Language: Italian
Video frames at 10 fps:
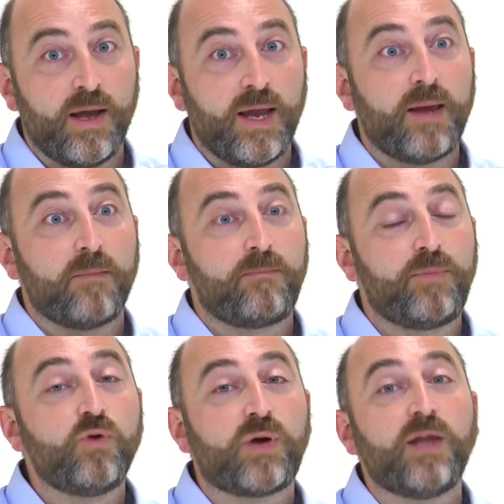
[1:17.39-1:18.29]
E
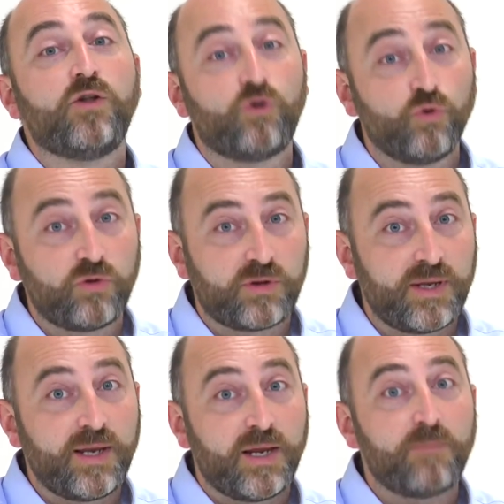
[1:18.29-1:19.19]
più che il
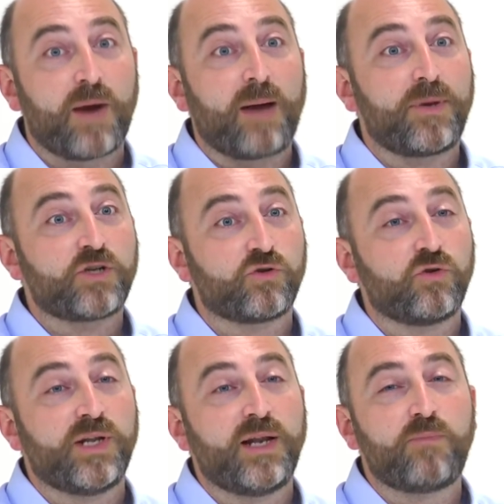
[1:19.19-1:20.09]
tutti, il Papa
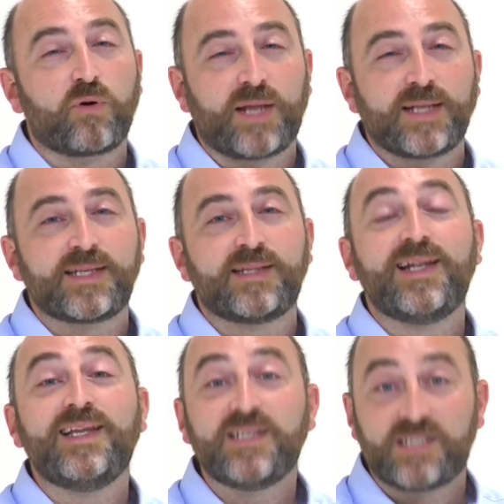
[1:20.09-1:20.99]
sottolinea l'importanza
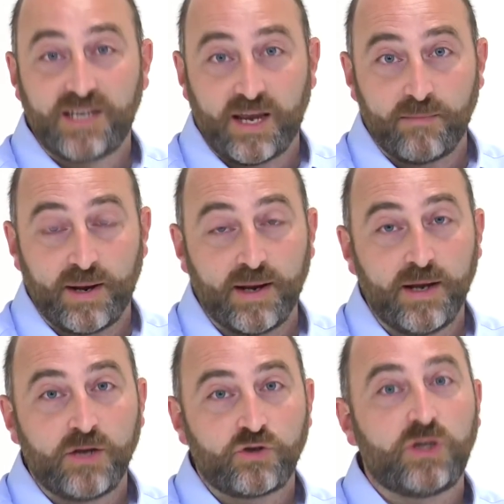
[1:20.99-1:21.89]
dell'insieme,
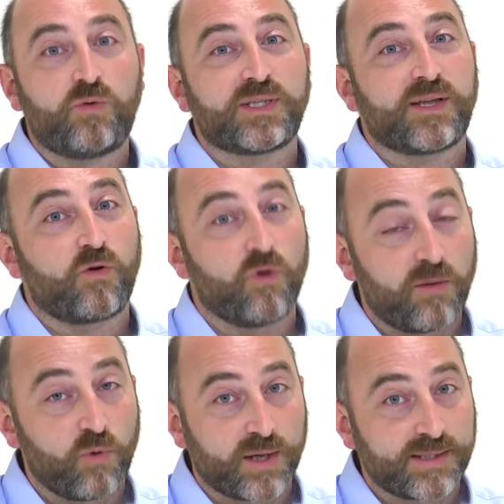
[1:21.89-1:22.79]
cioè di questa
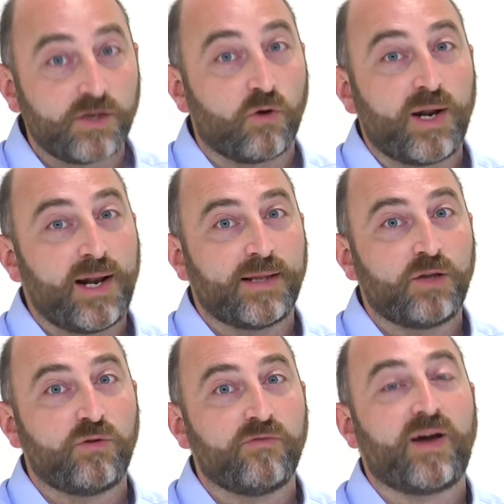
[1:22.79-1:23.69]
collaborazione, l'ha
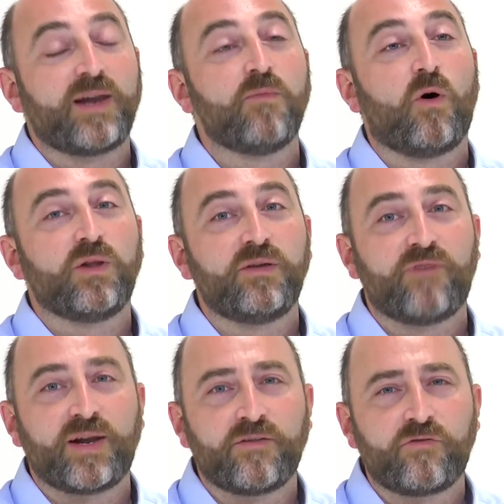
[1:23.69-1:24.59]
detto in vari modi, in
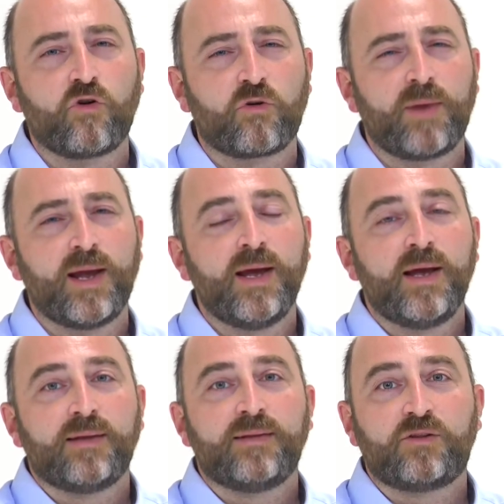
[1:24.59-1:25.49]
varie forme,
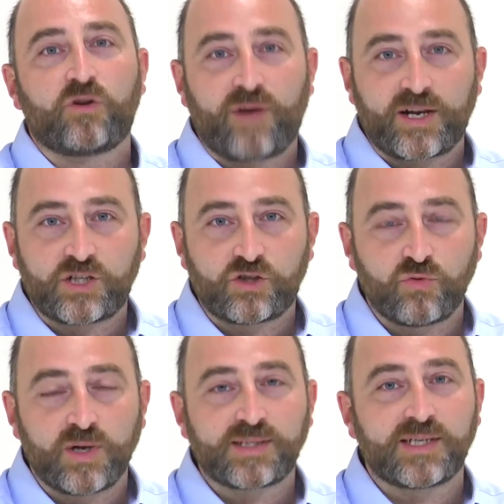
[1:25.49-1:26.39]
del trovarci
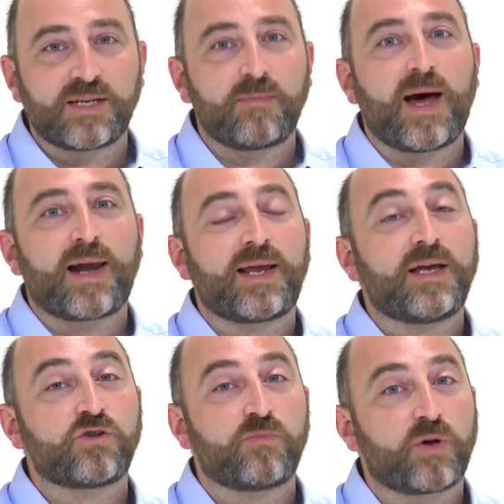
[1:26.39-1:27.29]
sulla stessa barca
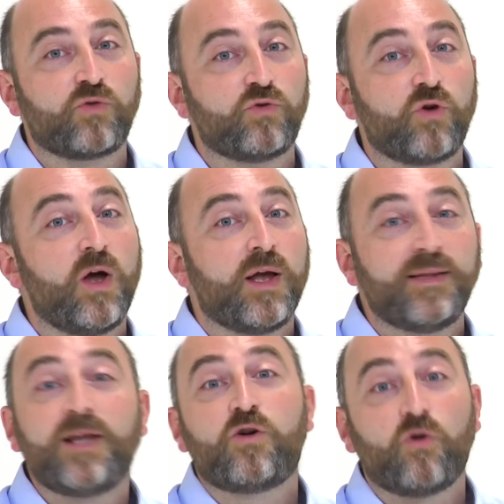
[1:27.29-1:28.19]
e soprattutto
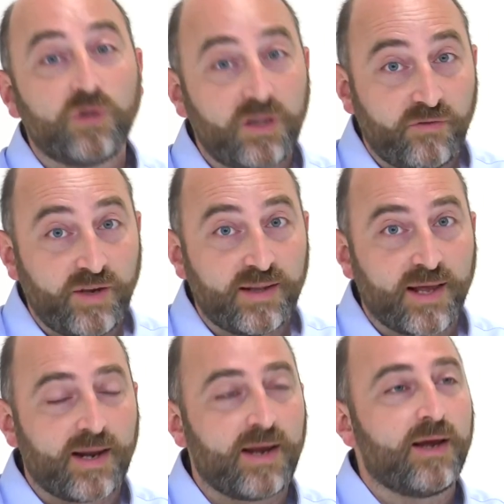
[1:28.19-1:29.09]
del
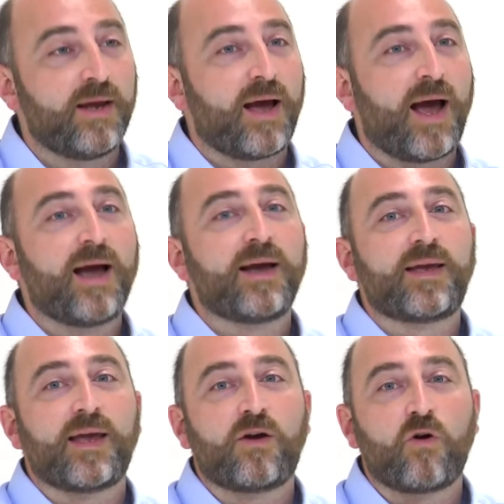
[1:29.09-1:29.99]
condividere
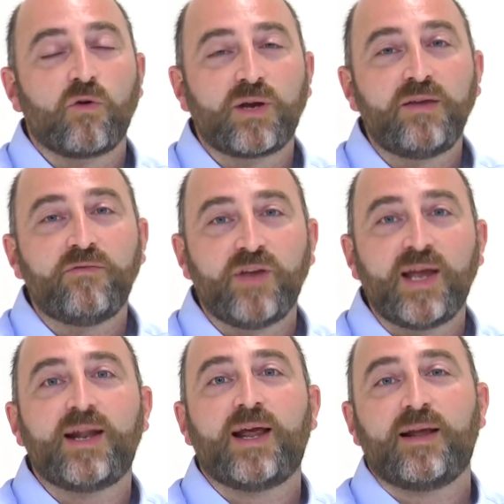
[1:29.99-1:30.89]
anche con chi
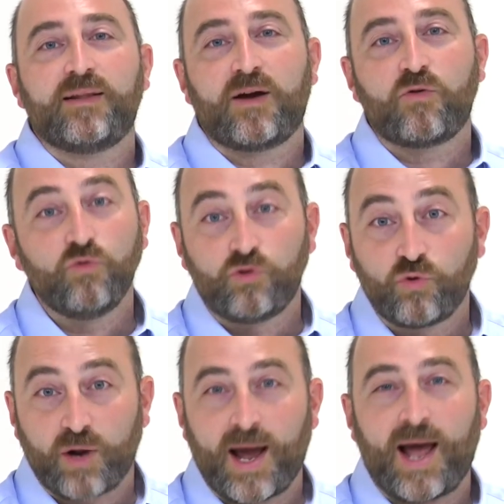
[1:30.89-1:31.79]
viene da
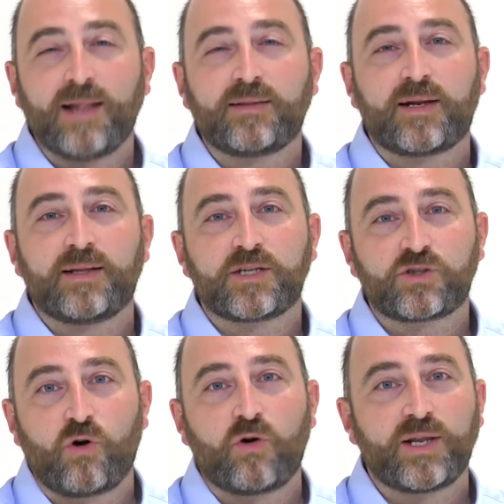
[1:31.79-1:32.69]
culture altre, da
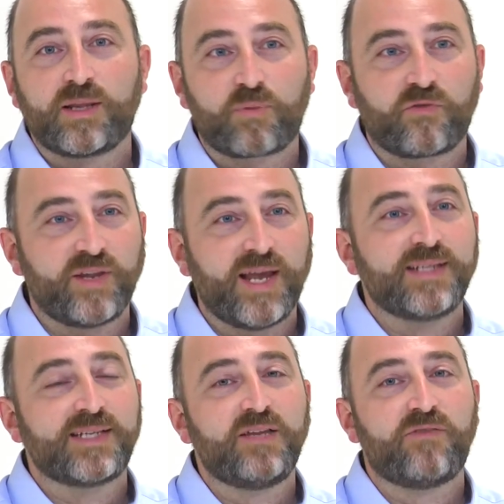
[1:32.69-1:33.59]
storie, da
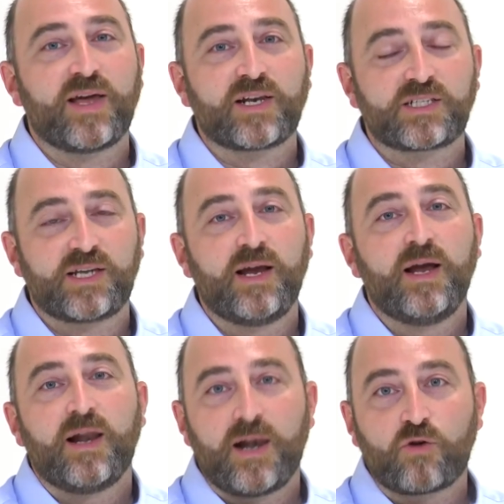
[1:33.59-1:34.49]
provenienze diverse,
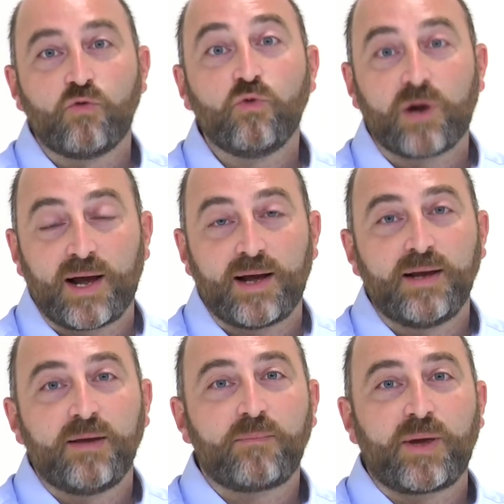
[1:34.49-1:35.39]
la cura
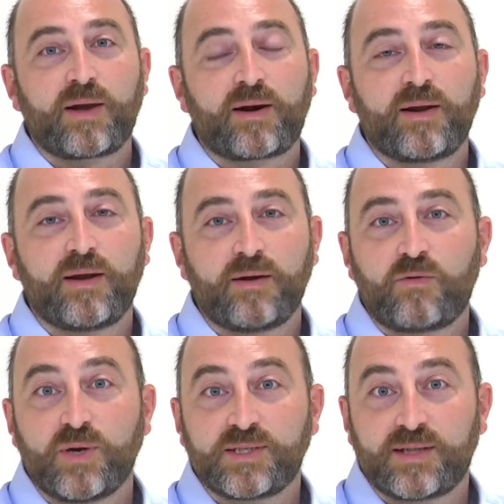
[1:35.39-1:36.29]
per eh,
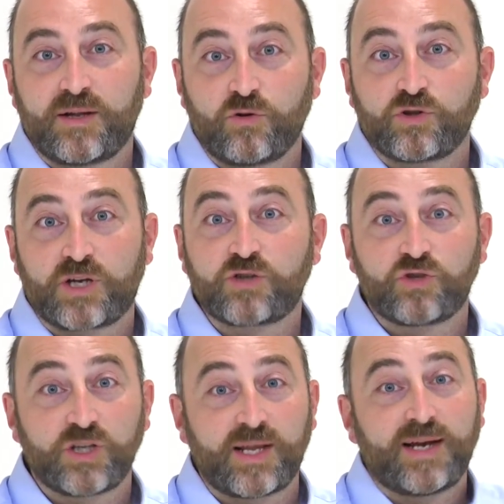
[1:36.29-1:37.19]
questa nostra
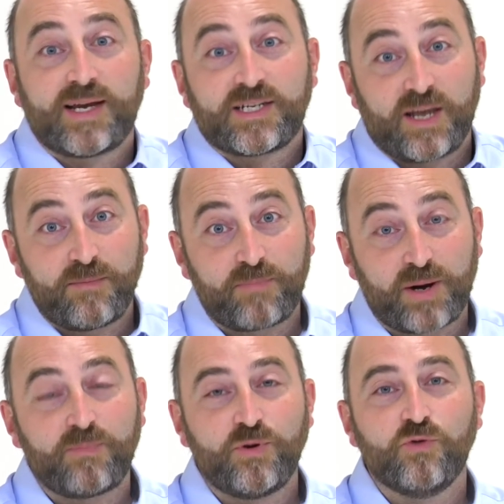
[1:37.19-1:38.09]
società che è
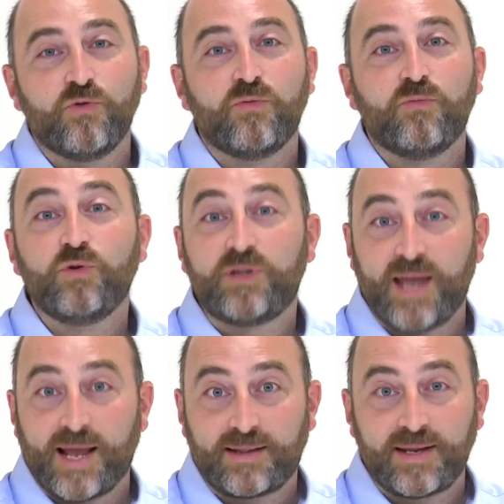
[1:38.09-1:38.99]
sempre più
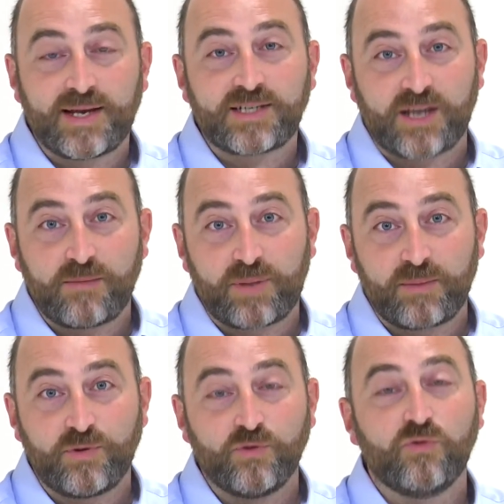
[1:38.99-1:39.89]
multietnica, sempre
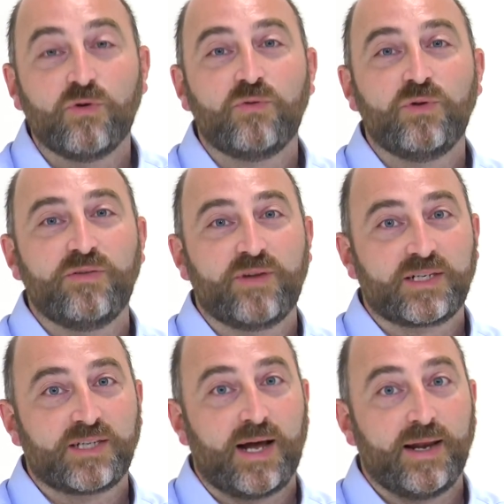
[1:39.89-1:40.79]
più
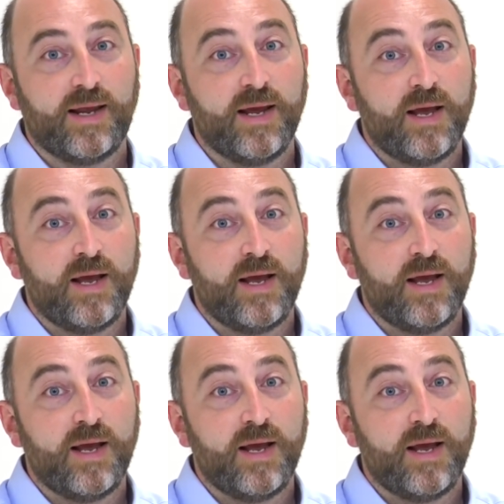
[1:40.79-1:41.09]
universale.